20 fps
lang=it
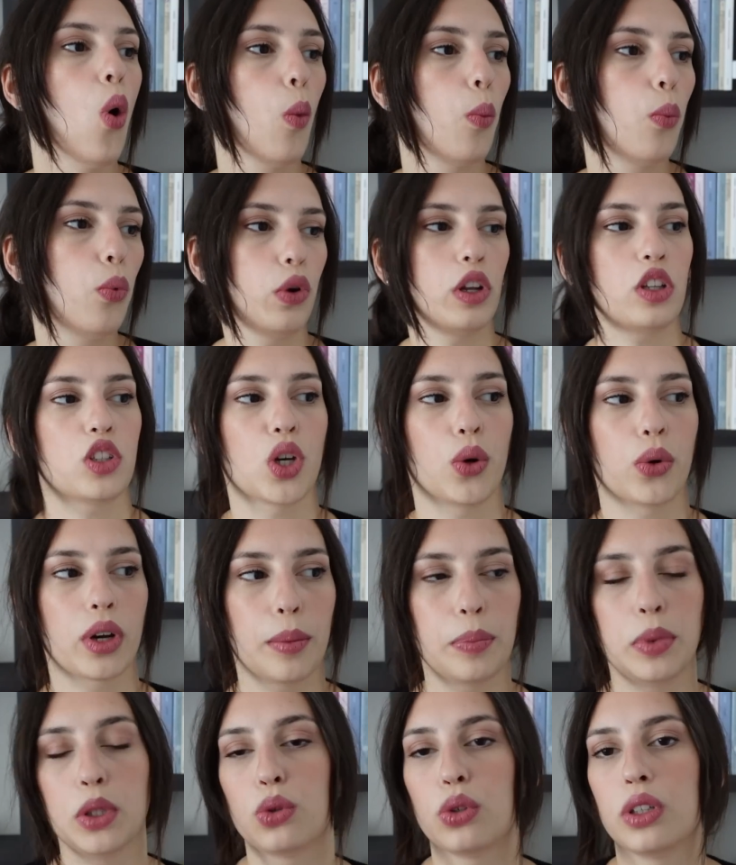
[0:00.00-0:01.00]
oppure c'è un
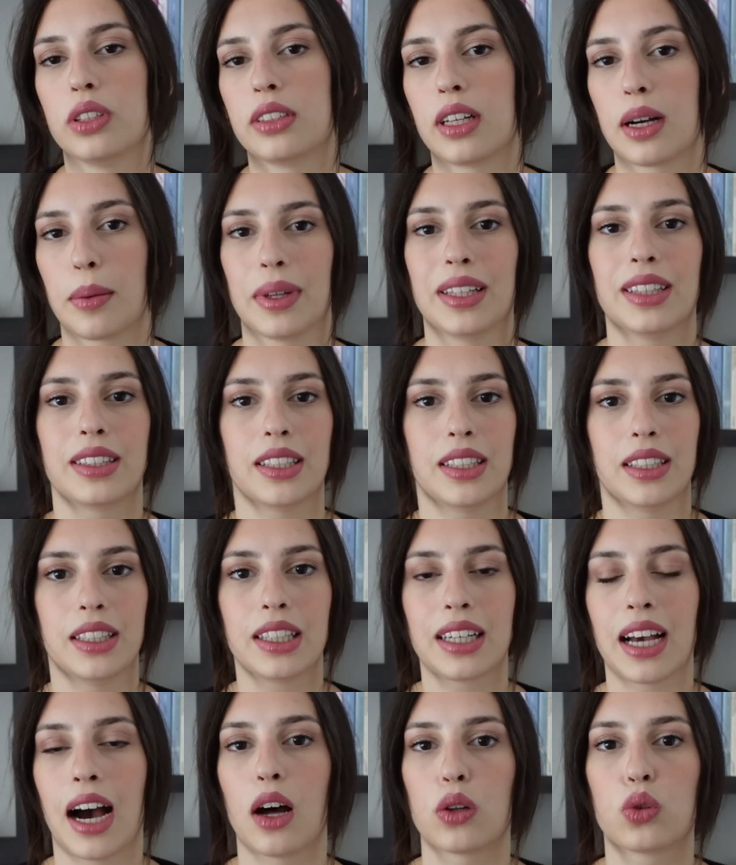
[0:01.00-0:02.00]
capitolo interamente
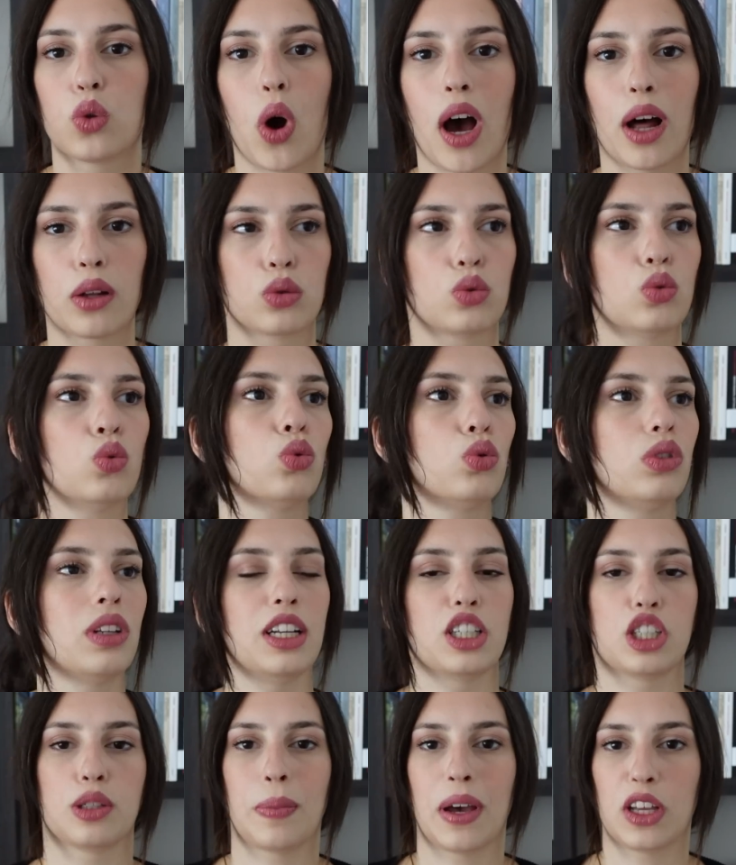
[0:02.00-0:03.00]
dedicato a tutte
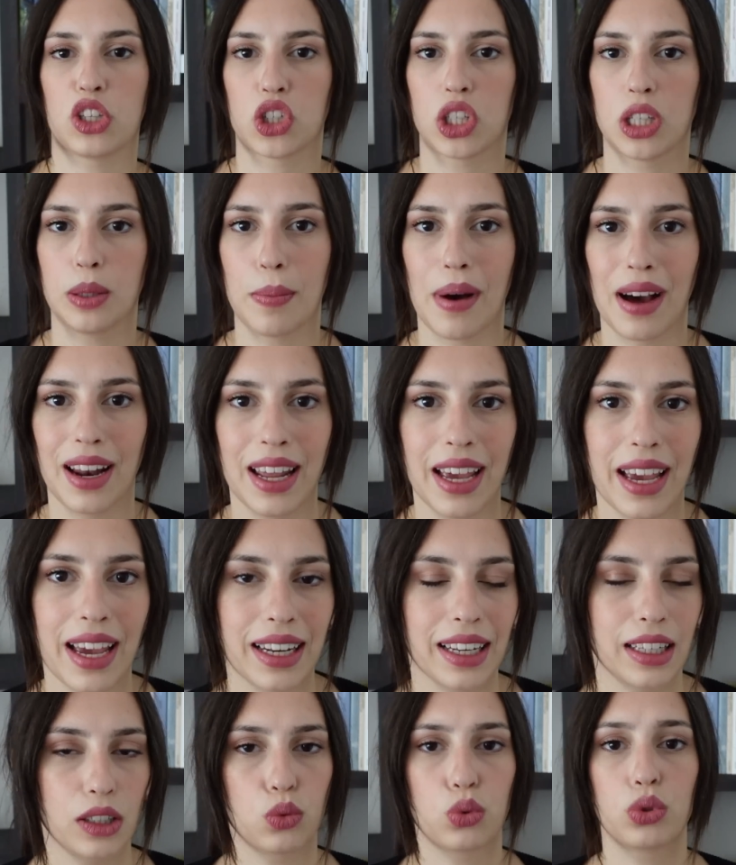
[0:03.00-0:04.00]
le specie di balene,